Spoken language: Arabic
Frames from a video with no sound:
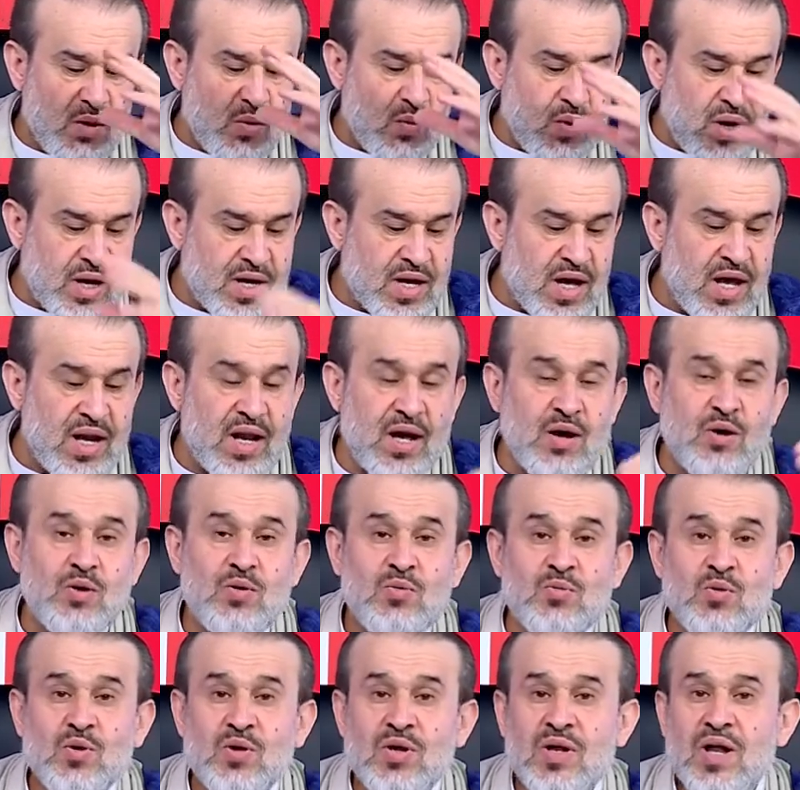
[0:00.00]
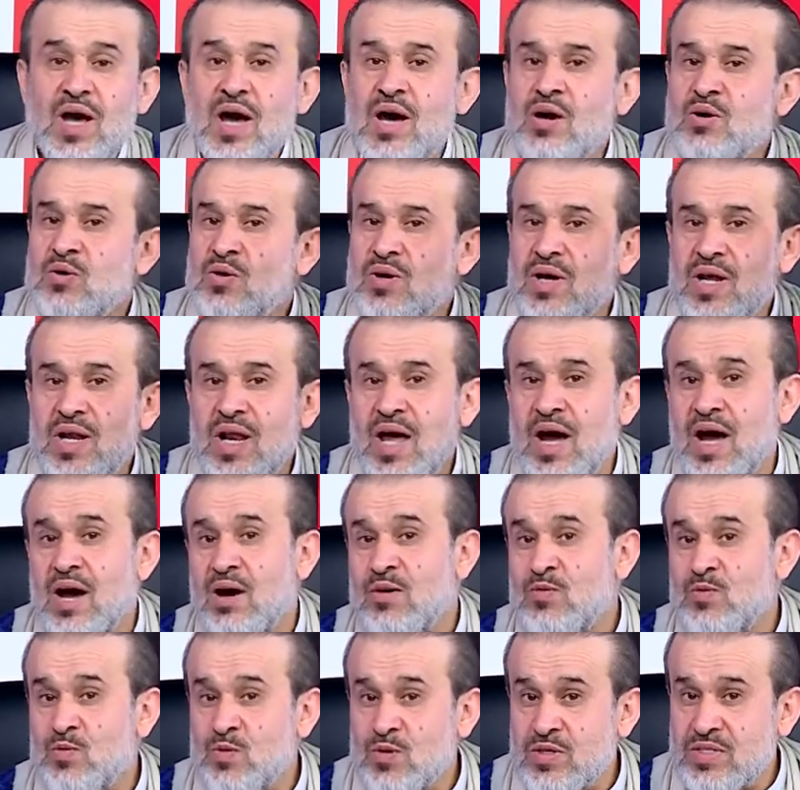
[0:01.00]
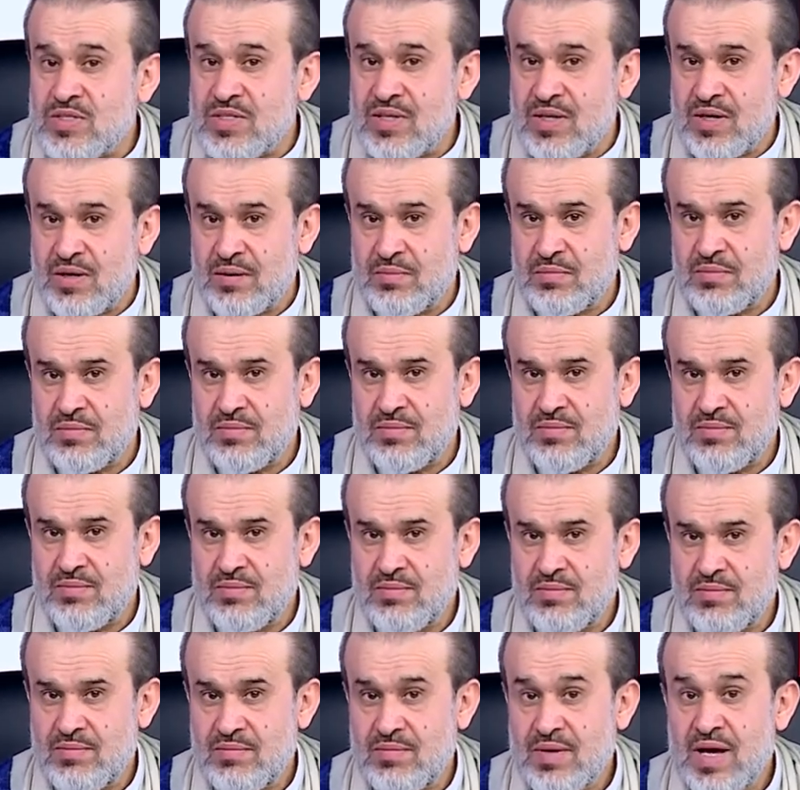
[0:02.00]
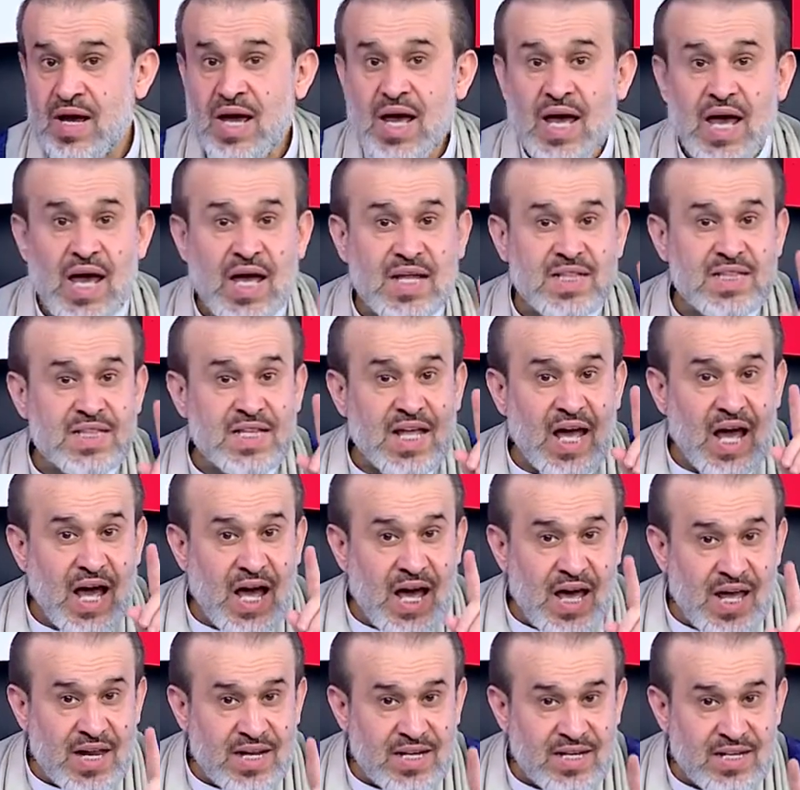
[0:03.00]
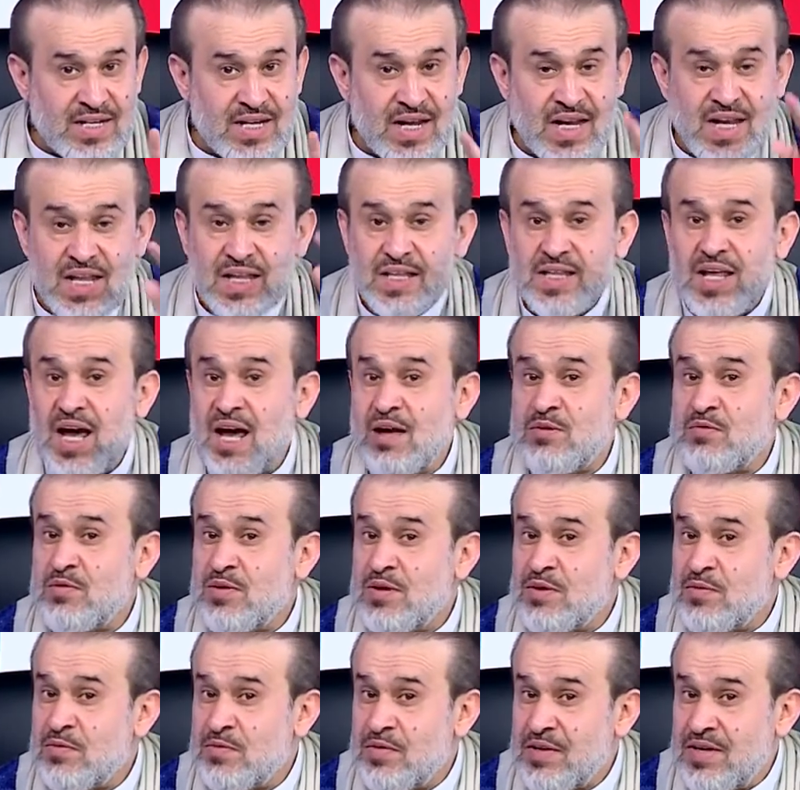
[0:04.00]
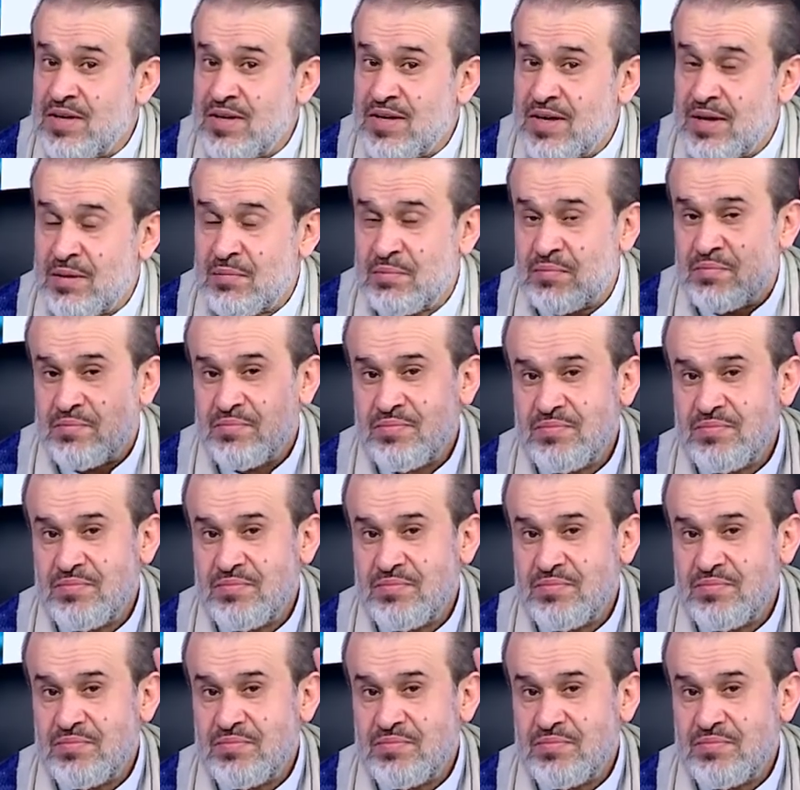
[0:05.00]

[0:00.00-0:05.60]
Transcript: وكلهم الله إلى أنفسهم قطعا لضعف فيهم